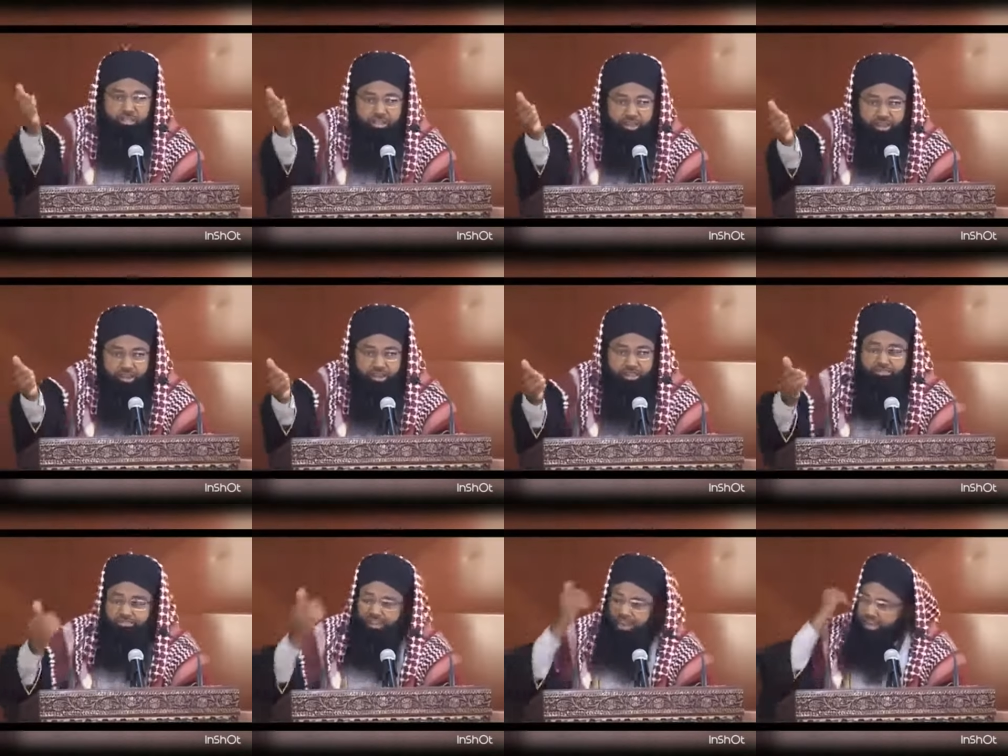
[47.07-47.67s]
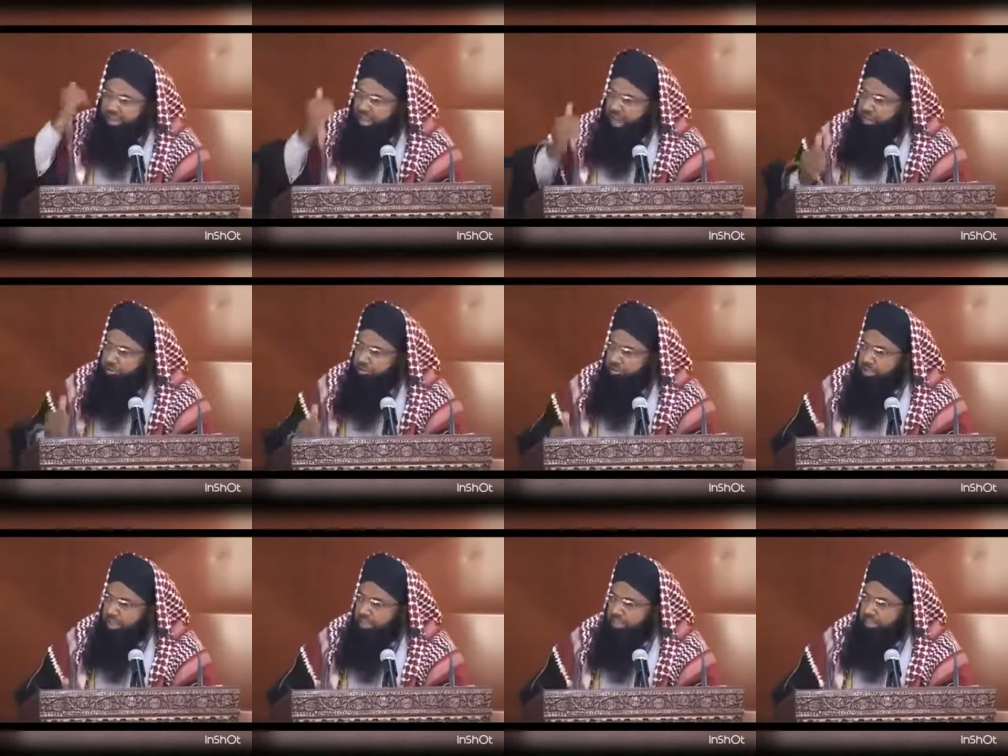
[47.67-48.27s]
எங்களுக்கு தனி நாடு
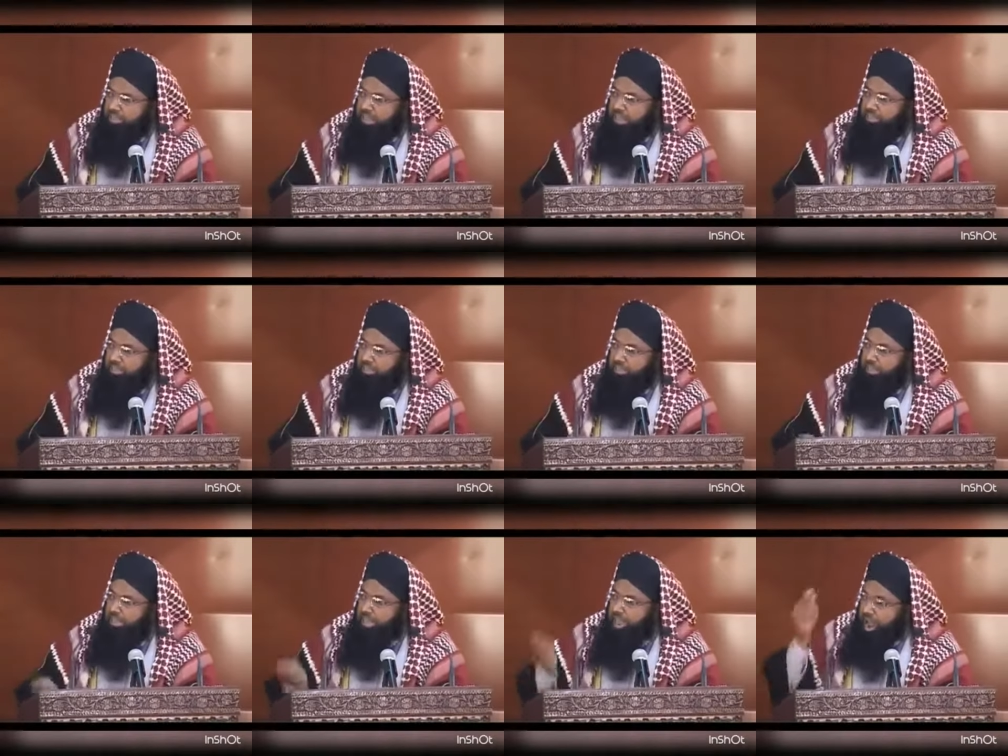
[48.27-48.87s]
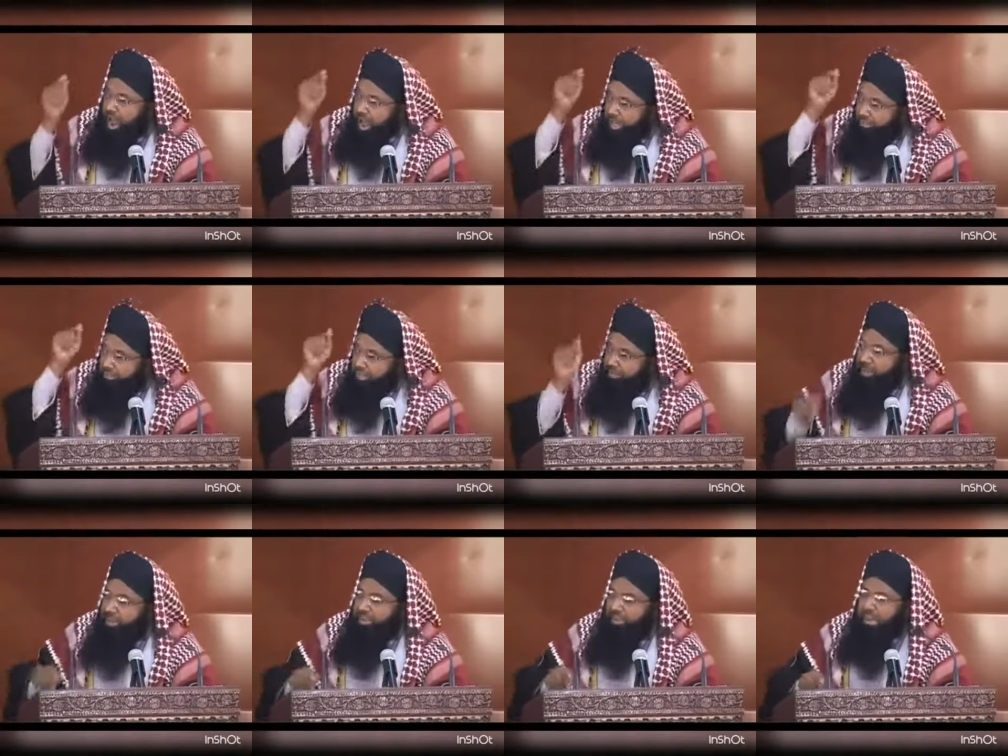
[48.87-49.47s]
கொடு என்று கேட்டு
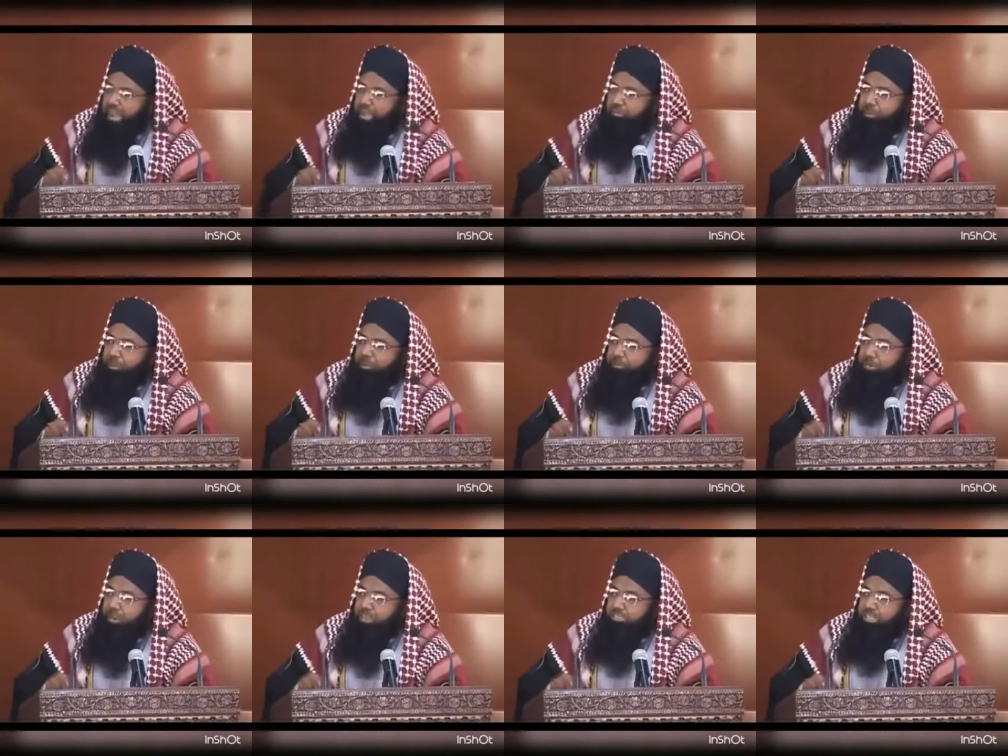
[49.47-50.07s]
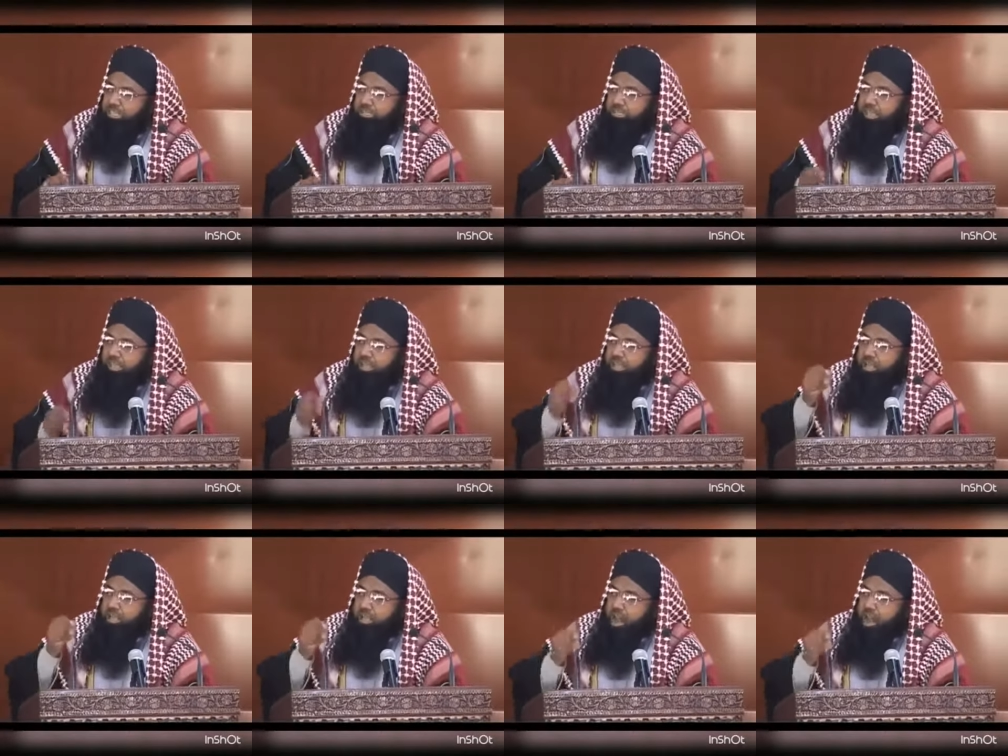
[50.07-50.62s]
அந்த மக்களே படுகொலை செய்து